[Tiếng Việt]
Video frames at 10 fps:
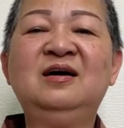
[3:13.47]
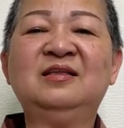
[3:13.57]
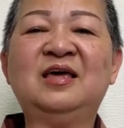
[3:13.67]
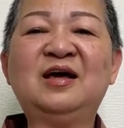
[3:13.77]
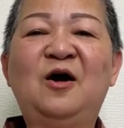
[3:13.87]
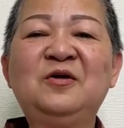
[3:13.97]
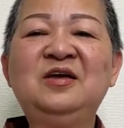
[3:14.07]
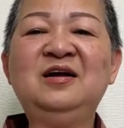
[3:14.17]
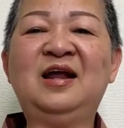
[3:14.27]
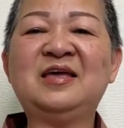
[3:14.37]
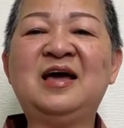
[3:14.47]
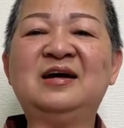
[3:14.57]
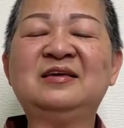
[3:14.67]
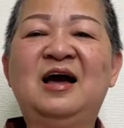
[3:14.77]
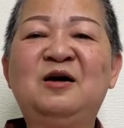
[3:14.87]
thì coi như là
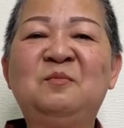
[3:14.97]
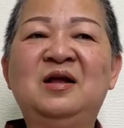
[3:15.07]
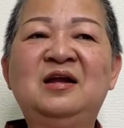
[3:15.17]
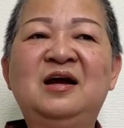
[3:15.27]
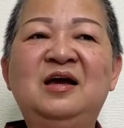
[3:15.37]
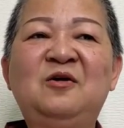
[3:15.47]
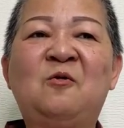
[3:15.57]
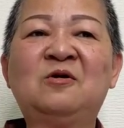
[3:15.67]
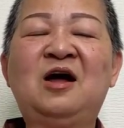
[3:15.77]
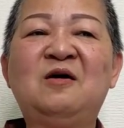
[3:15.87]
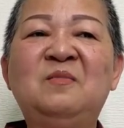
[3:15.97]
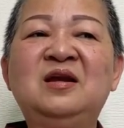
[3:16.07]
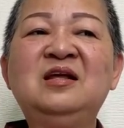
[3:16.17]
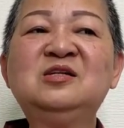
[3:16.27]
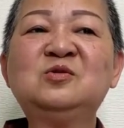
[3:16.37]
dần dần mình cái cuộc đời
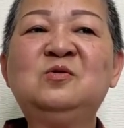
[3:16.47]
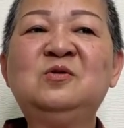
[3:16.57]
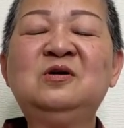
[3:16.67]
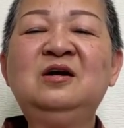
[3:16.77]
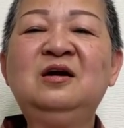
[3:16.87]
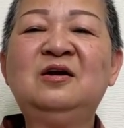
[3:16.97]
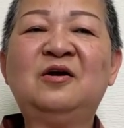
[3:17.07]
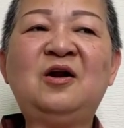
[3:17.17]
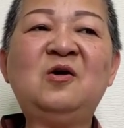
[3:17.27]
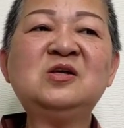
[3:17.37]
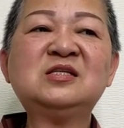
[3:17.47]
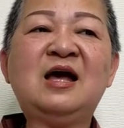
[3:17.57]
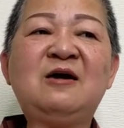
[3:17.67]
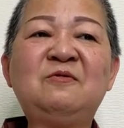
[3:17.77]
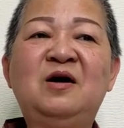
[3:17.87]
mình đi xuống rồi nói
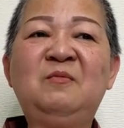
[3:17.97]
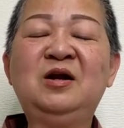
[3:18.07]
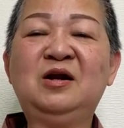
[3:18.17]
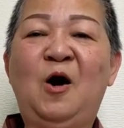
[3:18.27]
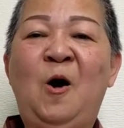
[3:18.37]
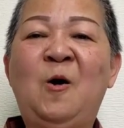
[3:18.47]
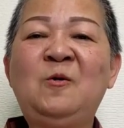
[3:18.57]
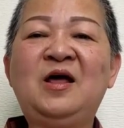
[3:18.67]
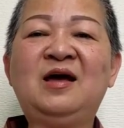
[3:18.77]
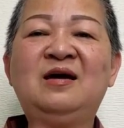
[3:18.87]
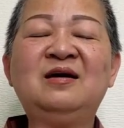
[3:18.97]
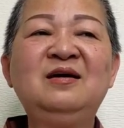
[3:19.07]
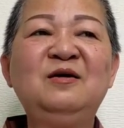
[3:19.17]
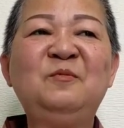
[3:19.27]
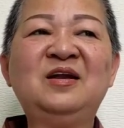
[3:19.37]
sao là mình khổ nè
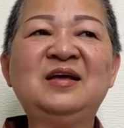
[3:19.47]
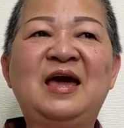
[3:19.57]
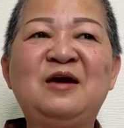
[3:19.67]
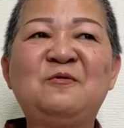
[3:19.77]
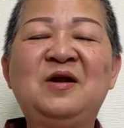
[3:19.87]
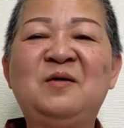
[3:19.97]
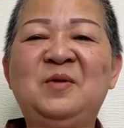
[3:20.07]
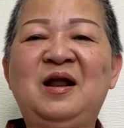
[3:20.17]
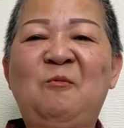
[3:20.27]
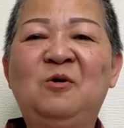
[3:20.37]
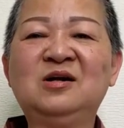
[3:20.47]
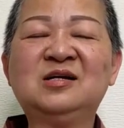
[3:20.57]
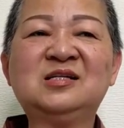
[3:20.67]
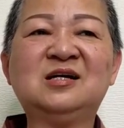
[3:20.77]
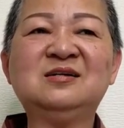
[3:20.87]
mình nghèo nè mình không có
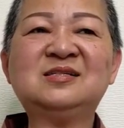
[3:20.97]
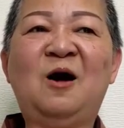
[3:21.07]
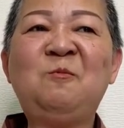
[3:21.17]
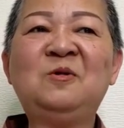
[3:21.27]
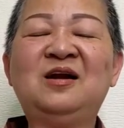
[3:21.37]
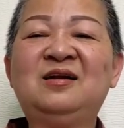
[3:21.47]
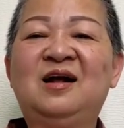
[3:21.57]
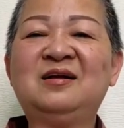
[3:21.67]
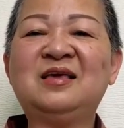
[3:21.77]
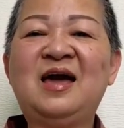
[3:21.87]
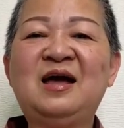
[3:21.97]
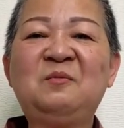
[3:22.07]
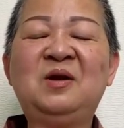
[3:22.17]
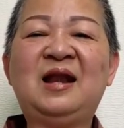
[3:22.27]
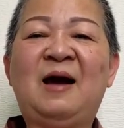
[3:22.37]
cái sự sống trên trần
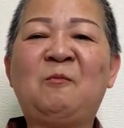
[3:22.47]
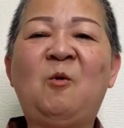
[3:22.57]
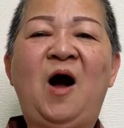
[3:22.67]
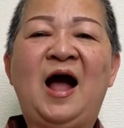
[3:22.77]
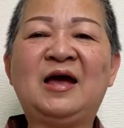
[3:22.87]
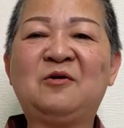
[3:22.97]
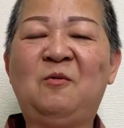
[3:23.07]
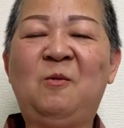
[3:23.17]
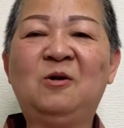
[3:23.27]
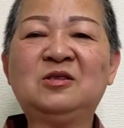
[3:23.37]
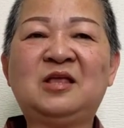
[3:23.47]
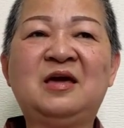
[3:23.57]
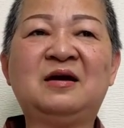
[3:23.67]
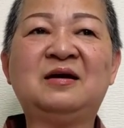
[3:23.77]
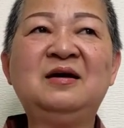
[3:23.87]
gian mình làm hoài cũng không có
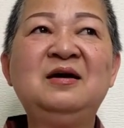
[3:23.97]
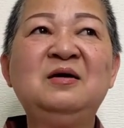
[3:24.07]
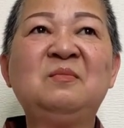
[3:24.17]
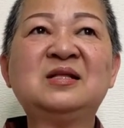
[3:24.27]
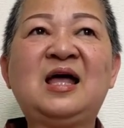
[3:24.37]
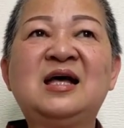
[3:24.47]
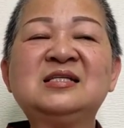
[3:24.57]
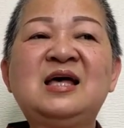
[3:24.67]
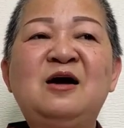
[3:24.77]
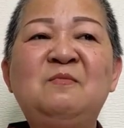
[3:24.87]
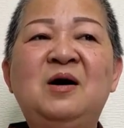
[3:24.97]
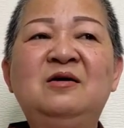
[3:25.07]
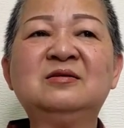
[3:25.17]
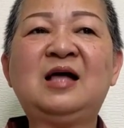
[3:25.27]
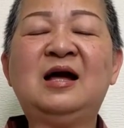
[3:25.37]
tiền mà tại sao mà
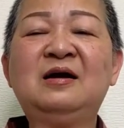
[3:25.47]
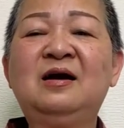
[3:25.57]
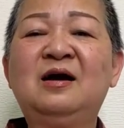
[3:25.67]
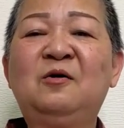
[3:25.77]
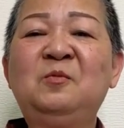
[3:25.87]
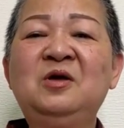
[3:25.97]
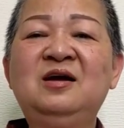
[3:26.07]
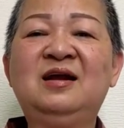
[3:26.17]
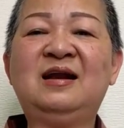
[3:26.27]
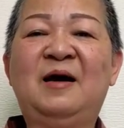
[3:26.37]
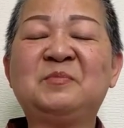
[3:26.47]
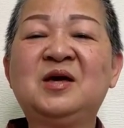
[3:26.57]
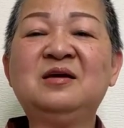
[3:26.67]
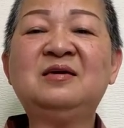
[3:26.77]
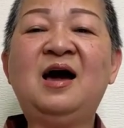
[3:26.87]
người ta cũng như là làm
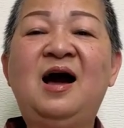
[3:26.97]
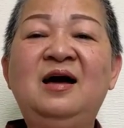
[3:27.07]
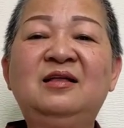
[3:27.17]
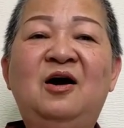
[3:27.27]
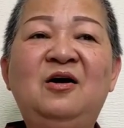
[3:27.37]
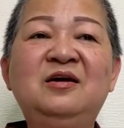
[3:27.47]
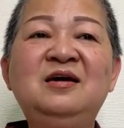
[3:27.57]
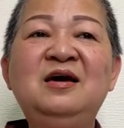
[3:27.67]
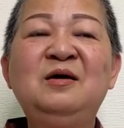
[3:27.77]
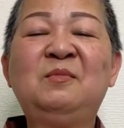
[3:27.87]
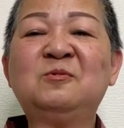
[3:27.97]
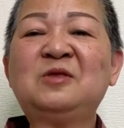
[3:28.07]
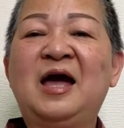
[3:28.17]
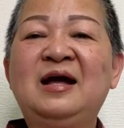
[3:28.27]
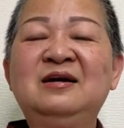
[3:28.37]
chơi chơi thôi một
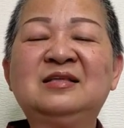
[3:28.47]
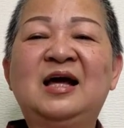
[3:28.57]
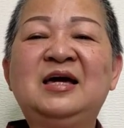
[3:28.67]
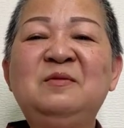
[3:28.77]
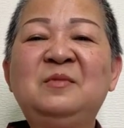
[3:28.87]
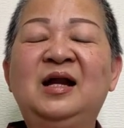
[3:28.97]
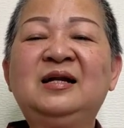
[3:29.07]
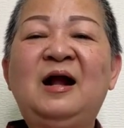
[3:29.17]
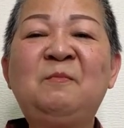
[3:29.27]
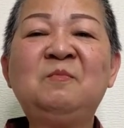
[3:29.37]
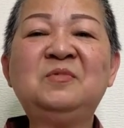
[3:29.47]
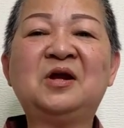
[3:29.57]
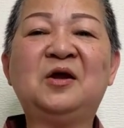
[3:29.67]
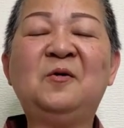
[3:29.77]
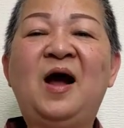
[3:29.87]
tháng người ta kiếm cả trăm
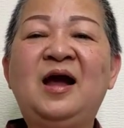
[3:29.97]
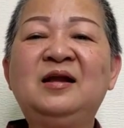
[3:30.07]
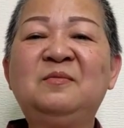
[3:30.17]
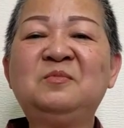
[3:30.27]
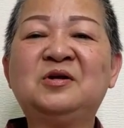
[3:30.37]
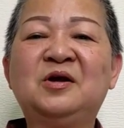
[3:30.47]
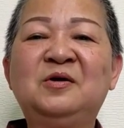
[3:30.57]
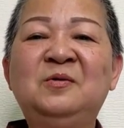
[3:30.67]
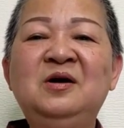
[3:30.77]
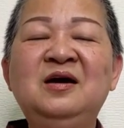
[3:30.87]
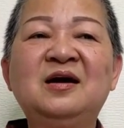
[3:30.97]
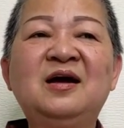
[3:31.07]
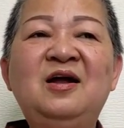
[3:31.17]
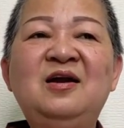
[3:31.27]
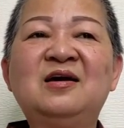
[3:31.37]
triệu hai trăm triệu
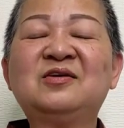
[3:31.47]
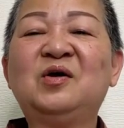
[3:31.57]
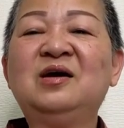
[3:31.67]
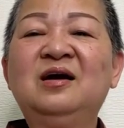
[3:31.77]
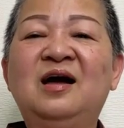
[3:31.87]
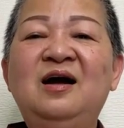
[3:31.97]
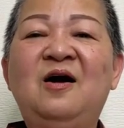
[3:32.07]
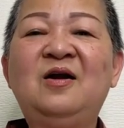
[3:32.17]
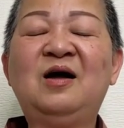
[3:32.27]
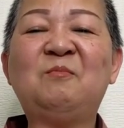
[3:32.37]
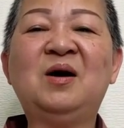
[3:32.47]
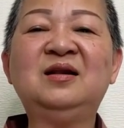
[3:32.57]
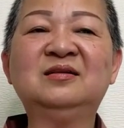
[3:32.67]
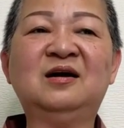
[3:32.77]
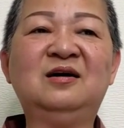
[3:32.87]
cái đó là chuyện hả gọi là
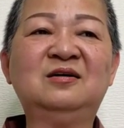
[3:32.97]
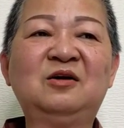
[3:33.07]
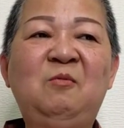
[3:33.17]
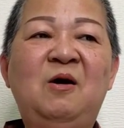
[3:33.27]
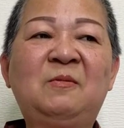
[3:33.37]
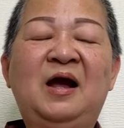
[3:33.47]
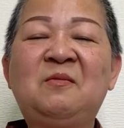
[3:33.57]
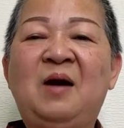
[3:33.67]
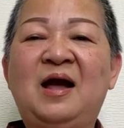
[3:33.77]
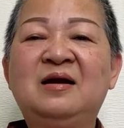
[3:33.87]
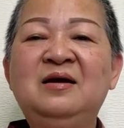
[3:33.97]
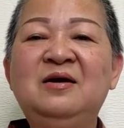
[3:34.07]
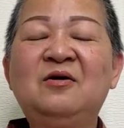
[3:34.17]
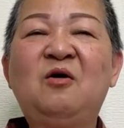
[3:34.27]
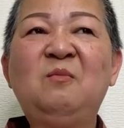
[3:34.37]
bình thường đúng không các bạn
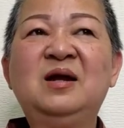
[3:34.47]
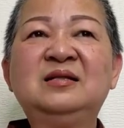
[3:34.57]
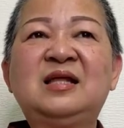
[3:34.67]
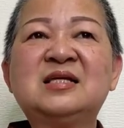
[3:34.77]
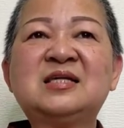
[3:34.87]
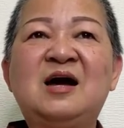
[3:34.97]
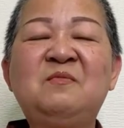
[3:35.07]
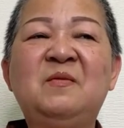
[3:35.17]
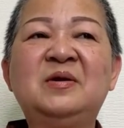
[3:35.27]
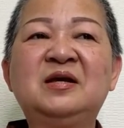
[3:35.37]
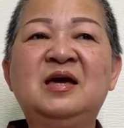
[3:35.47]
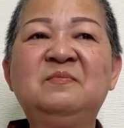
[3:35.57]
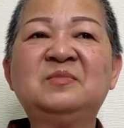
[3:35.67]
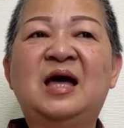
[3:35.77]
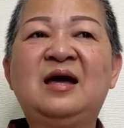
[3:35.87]
còn mình tại sao mà mình
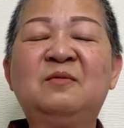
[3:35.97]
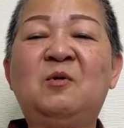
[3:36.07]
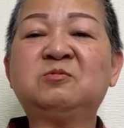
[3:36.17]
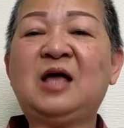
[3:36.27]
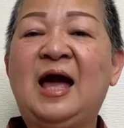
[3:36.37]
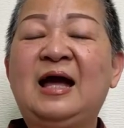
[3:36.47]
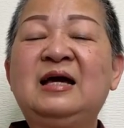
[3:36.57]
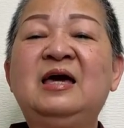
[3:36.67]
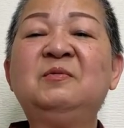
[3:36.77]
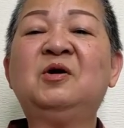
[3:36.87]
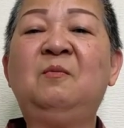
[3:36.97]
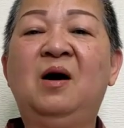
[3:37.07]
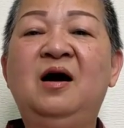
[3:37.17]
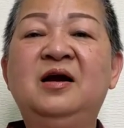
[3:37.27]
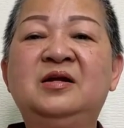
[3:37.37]
kiếm tháng một tháng kiếm có
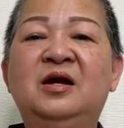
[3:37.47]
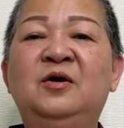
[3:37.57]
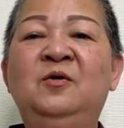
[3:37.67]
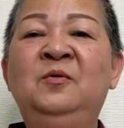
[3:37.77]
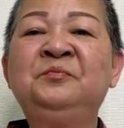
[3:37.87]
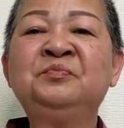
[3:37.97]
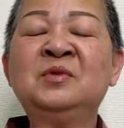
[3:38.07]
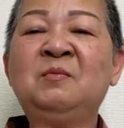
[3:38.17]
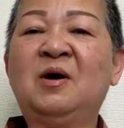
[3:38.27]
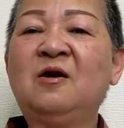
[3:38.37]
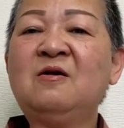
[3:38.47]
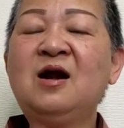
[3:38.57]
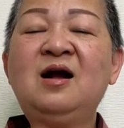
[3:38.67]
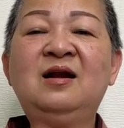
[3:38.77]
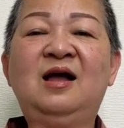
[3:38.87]
10 triệu mà nó
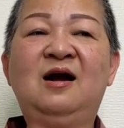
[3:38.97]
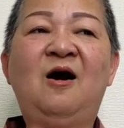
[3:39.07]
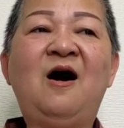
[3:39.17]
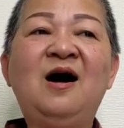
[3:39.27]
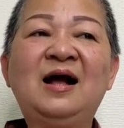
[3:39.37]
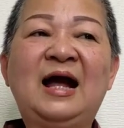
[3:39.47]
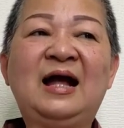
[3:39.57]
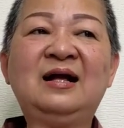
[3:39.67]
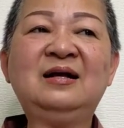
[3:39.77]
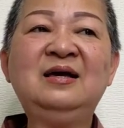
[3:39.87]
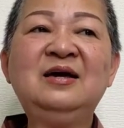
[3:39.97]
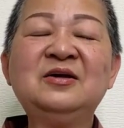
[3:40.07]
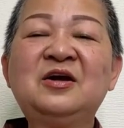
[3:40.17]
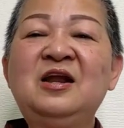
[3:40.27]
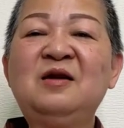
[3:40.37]
rất là khó khăn
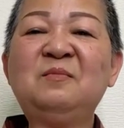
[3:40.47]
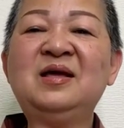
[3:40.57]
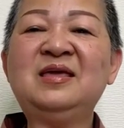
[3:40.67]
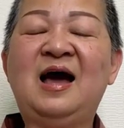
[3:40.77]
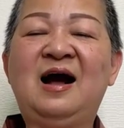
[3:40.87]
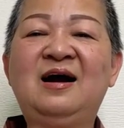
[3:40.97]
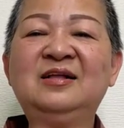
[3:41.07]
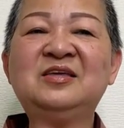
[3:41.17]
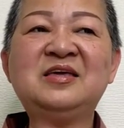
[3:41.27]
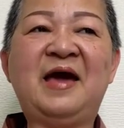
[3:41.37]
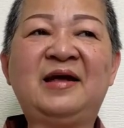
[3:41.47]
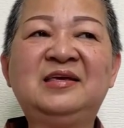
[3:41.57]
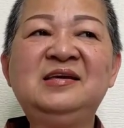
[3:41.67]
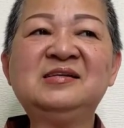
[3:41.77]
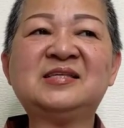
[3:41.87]
cho nên bây giờ á tiết già
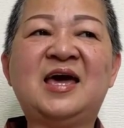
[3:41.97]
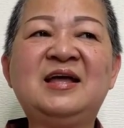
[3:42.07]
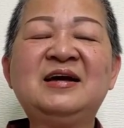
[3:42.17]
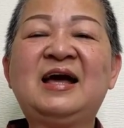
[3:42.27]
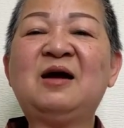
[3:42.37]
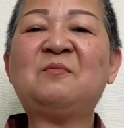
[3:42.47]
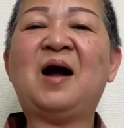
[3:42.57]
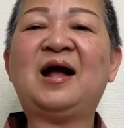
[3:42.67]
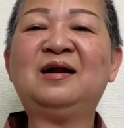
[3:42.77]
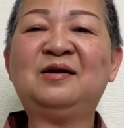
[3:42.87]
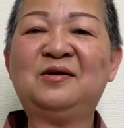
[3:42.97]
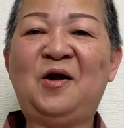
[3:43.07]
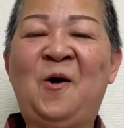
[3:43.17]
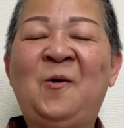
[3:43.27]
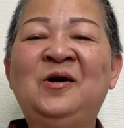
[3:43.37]
chia sẻ để các bạn
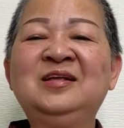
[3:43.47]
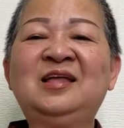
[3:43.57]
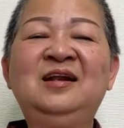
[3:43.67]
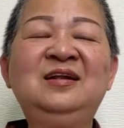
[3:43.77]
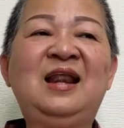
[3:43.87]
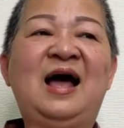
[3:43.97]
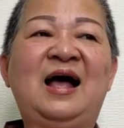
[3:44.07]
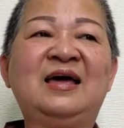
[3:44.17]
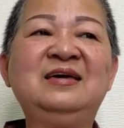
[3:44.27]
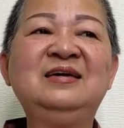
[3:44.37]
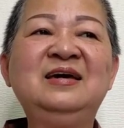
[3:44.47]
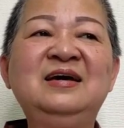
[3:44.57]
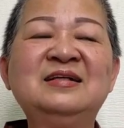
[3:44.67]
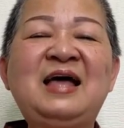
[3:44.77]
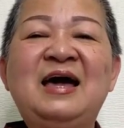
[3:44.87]
đổi tính lại
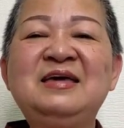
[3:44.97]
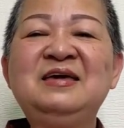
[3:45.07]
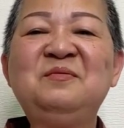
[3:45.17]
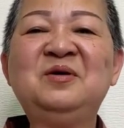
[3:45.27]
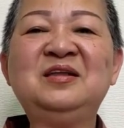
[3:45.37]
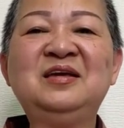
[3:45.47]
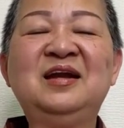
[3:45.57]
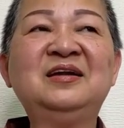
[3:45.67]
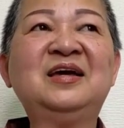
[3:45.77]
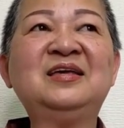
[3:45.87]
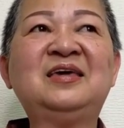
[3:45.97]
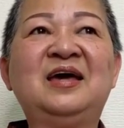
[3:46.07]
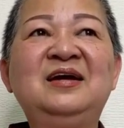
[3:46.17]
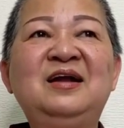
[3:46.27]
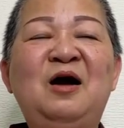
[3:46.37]
thay vì mình nhìn cái
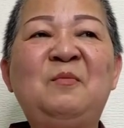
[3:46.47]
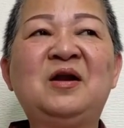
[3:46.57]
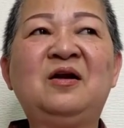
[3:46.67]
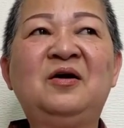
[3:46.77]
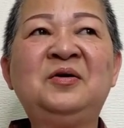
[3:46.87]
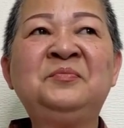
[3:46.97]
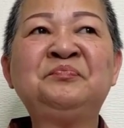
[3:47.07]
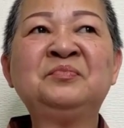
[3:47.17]
chị đó mình nói